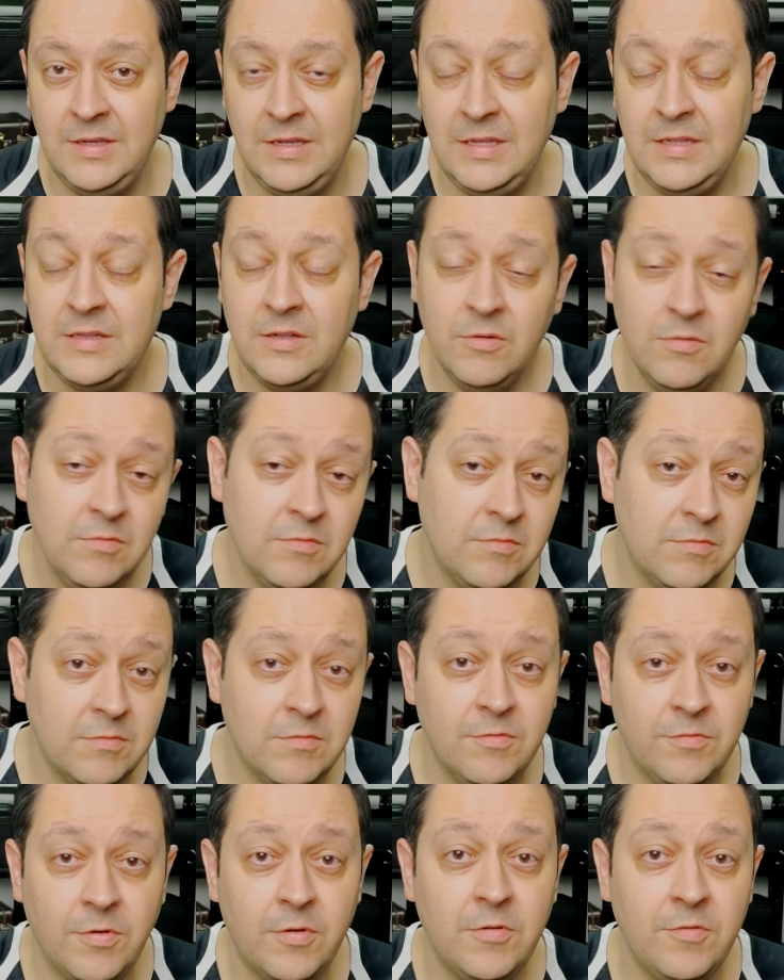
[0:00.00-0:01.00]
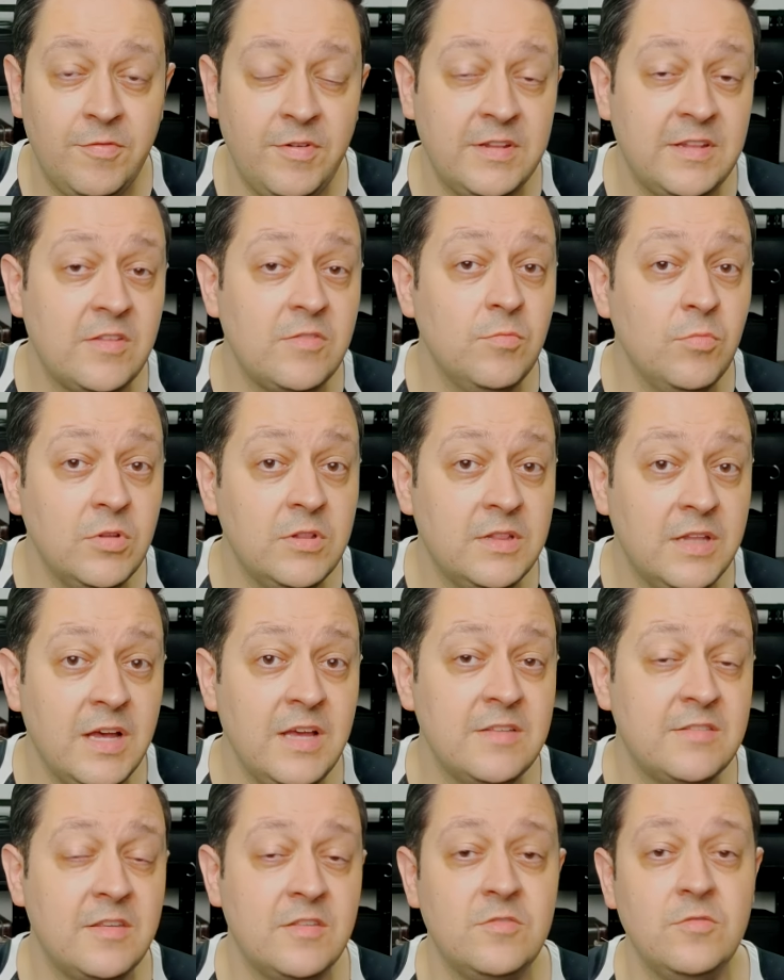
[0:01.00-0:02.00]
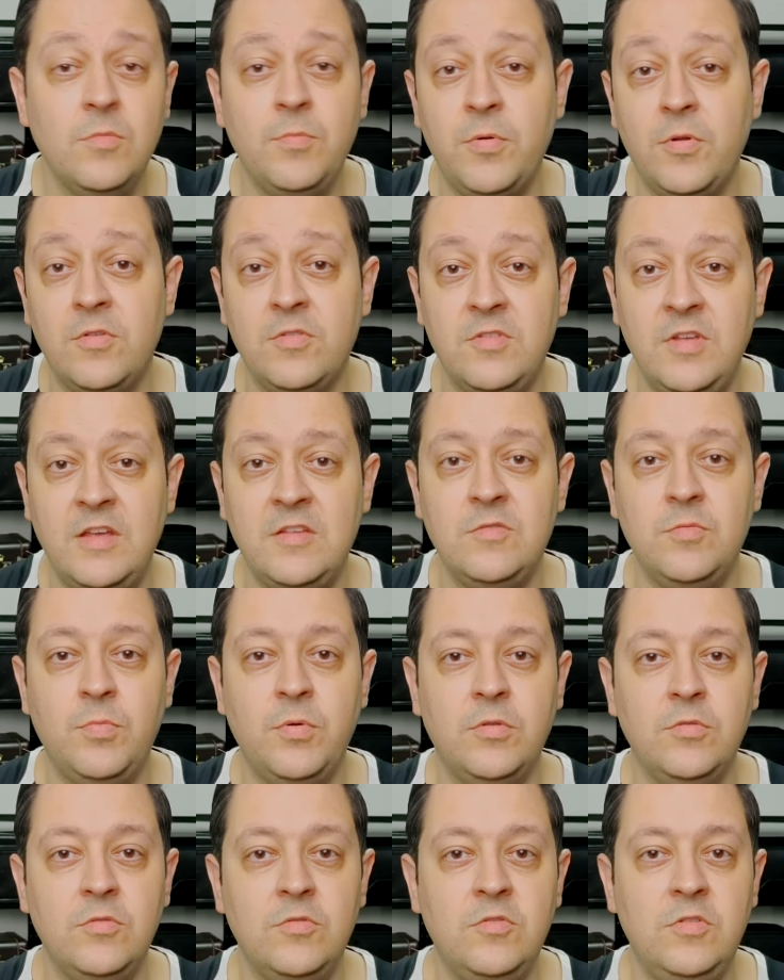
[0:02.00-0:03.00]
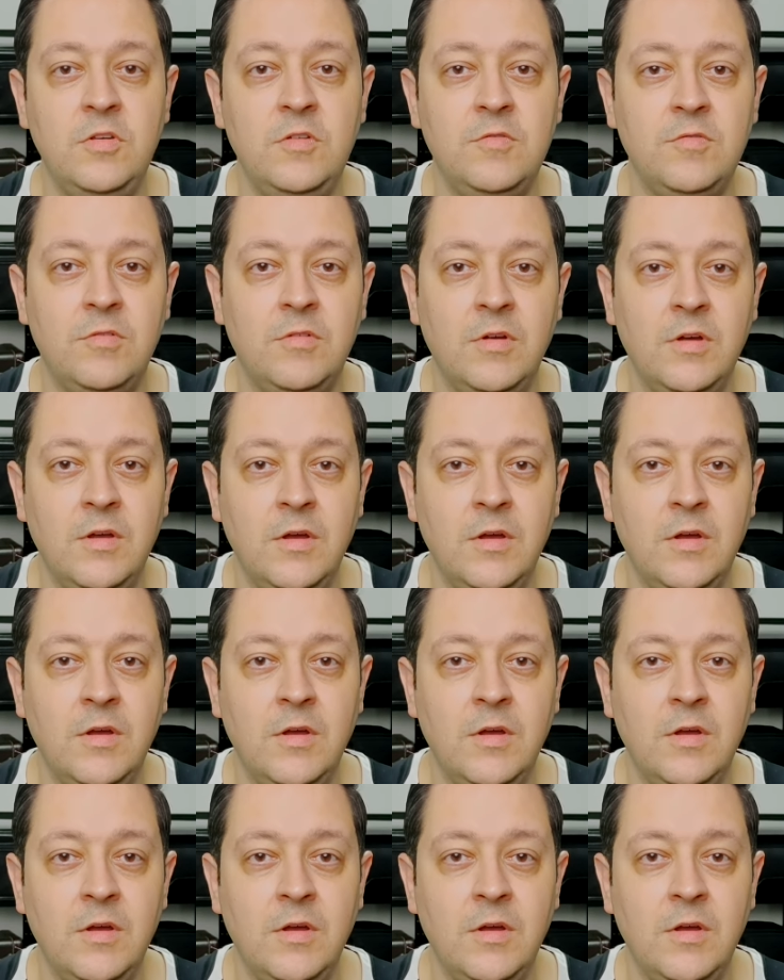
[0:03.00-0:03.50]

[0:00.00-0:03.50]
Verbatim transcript: Então, foram feitas mudanças no processo produtivo